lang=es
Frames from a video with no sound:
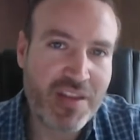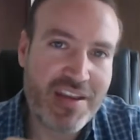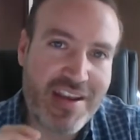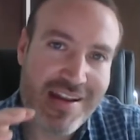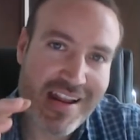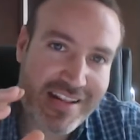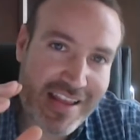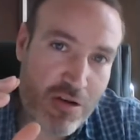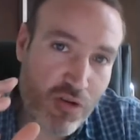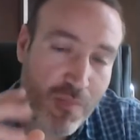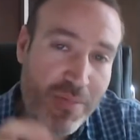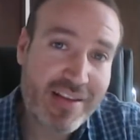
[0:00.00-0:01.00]
Y la
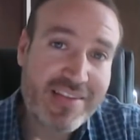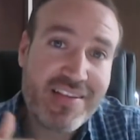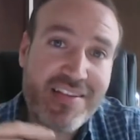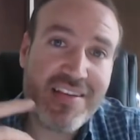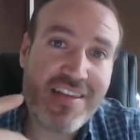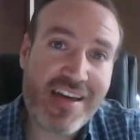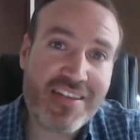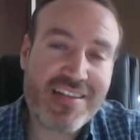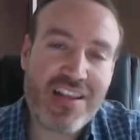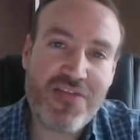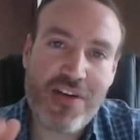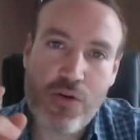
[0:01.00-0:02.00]
neuroplasticidad es
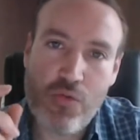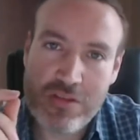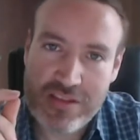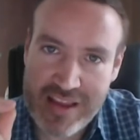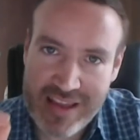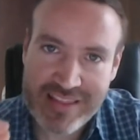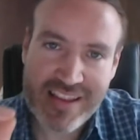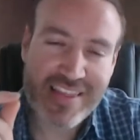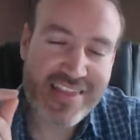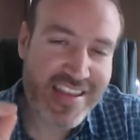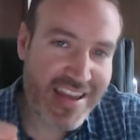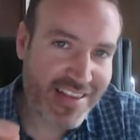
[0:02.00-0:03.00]
la facultad que
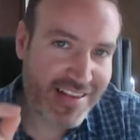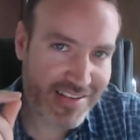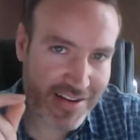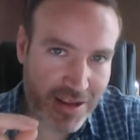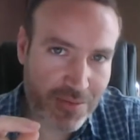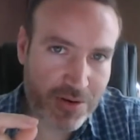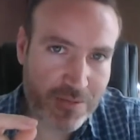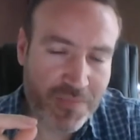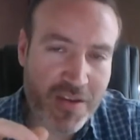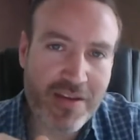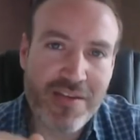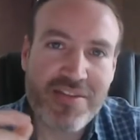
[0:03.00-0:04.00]
tiene el cerebro
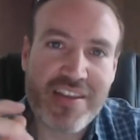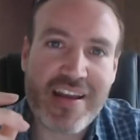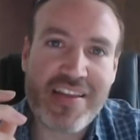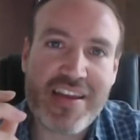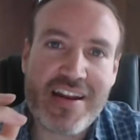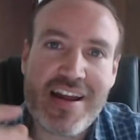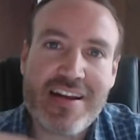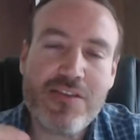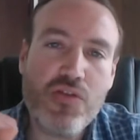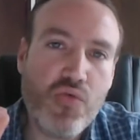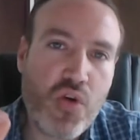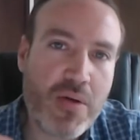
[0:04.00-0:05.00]
de generar
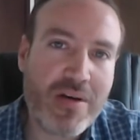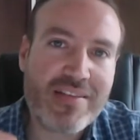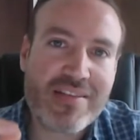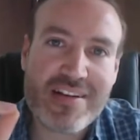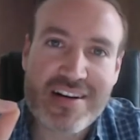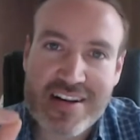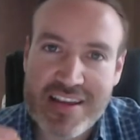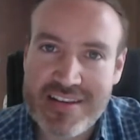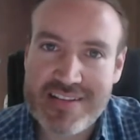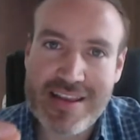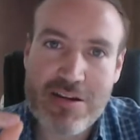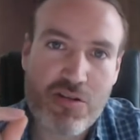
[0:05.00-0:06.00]
nuevas
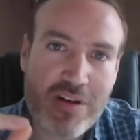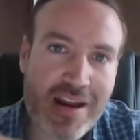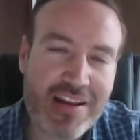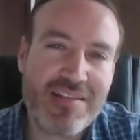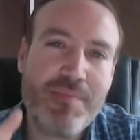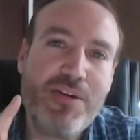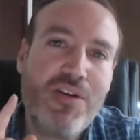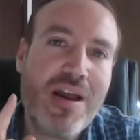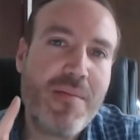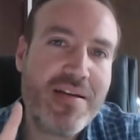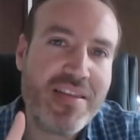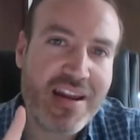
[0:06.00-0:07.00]
redes neuronales. Pero la
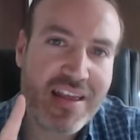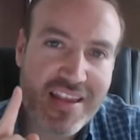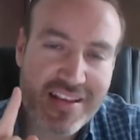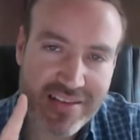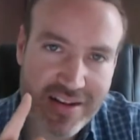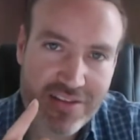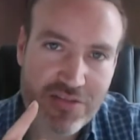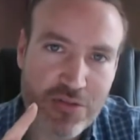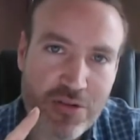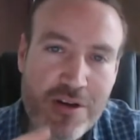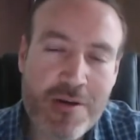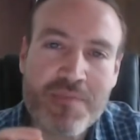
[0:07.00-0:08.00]
manera de hacer
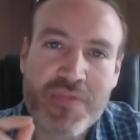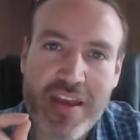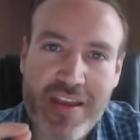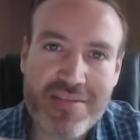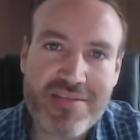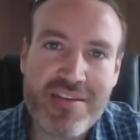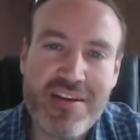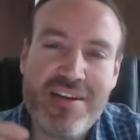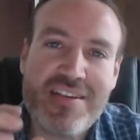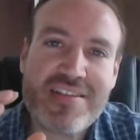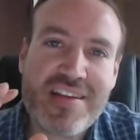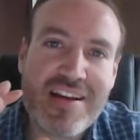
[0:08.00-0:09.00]
eso es
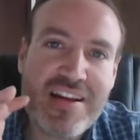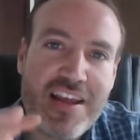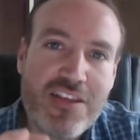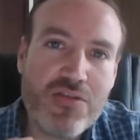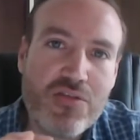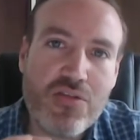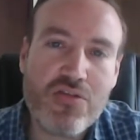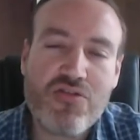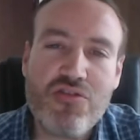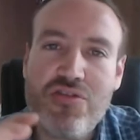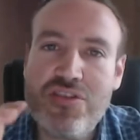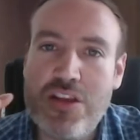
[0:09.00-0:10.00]

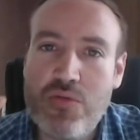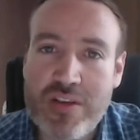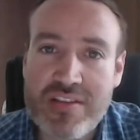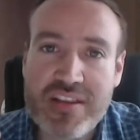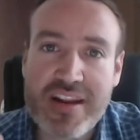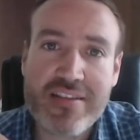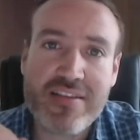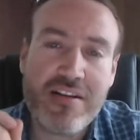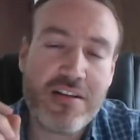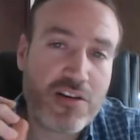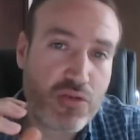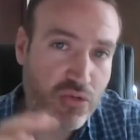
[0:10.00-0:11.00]
saliéndonos de
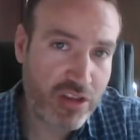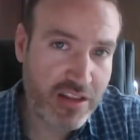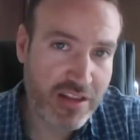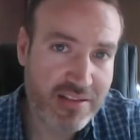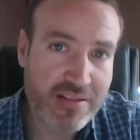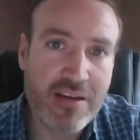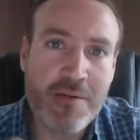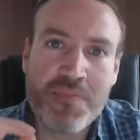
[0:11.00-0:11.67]
nuestras rutinas.